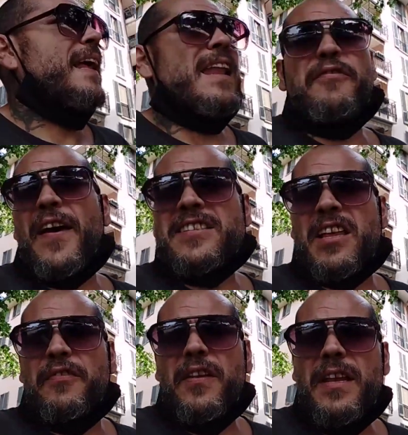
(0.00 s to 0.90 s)
la
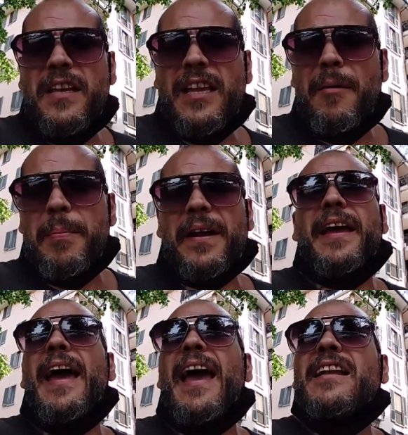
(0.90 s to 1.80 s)
festa è finita
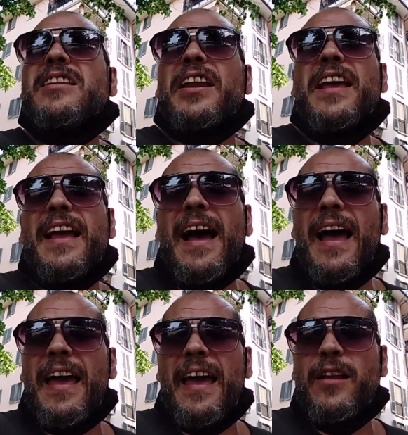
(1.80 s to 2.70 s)
perché il
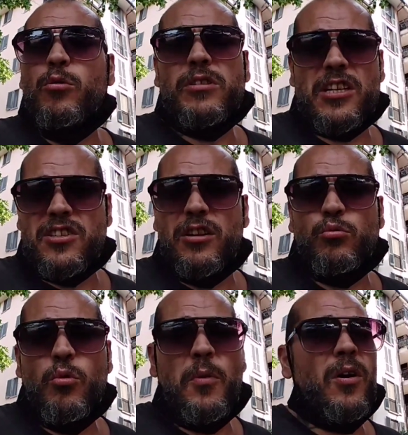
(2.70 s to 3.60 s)
Tringa e gli Ultras del
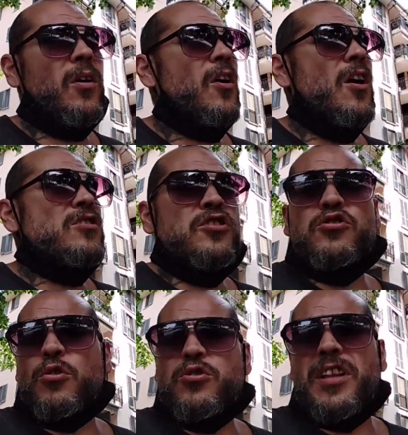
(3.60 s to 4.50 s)
Tubo si
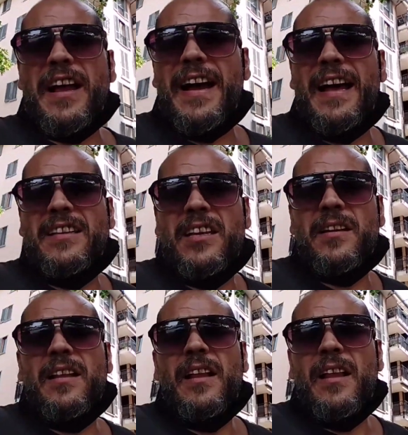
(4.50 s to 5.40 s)
sono stancati,
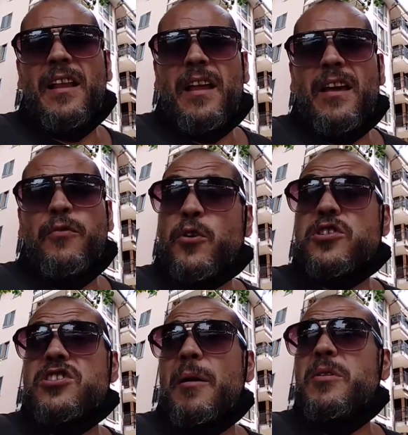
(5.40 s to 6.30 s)

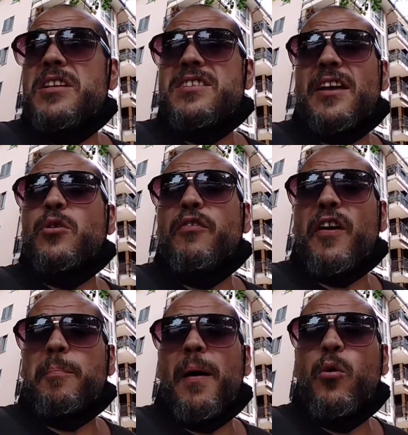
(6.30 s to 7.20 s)
forse stiamo iniziando a
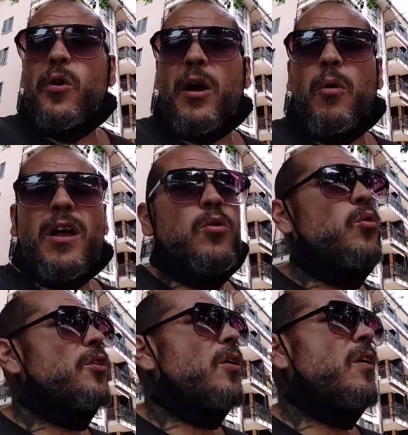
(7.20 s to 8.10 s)
far paura a
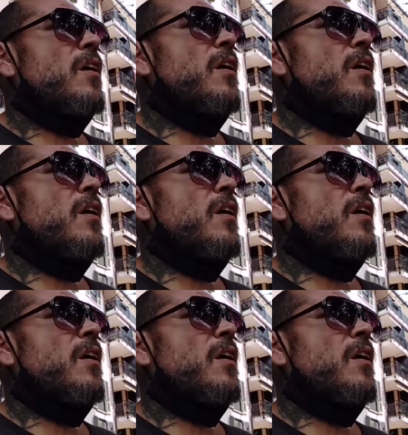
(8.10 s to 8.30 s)
qualcuno,